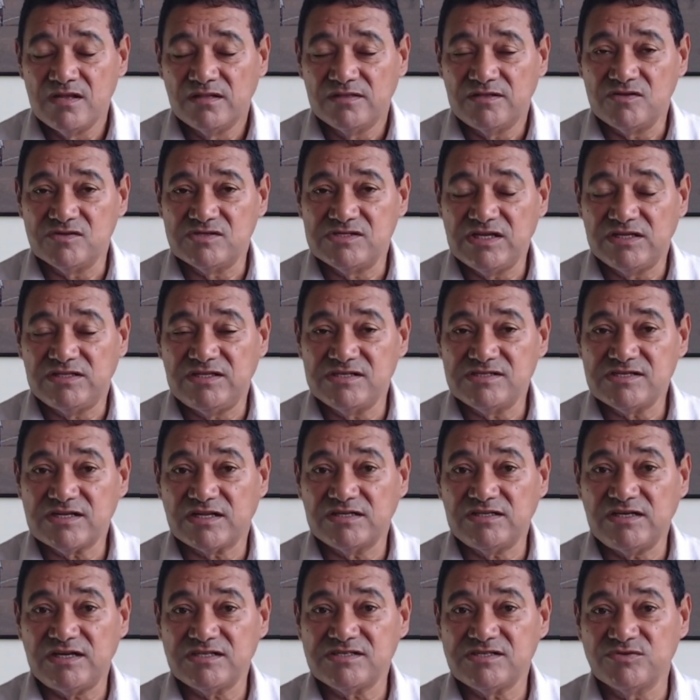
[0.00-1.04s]
Tenho certeza que a
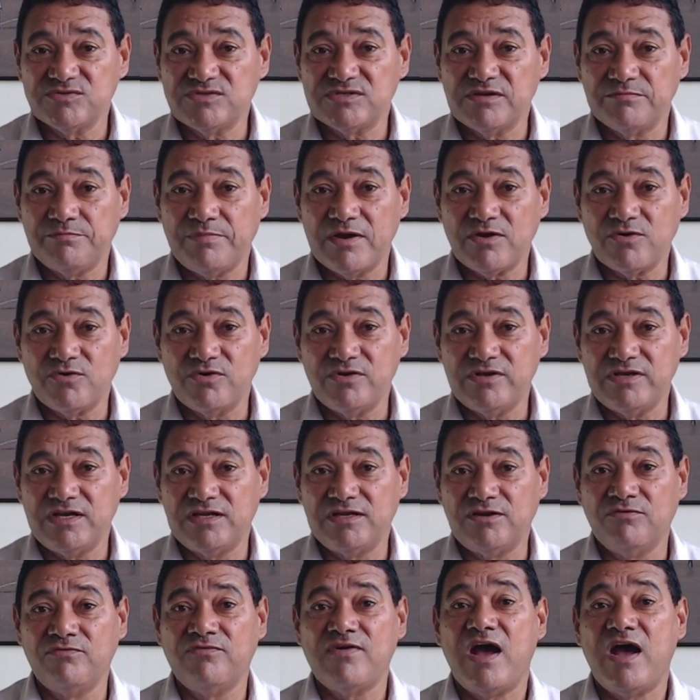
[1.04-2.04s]
direção do Sampaio Correia não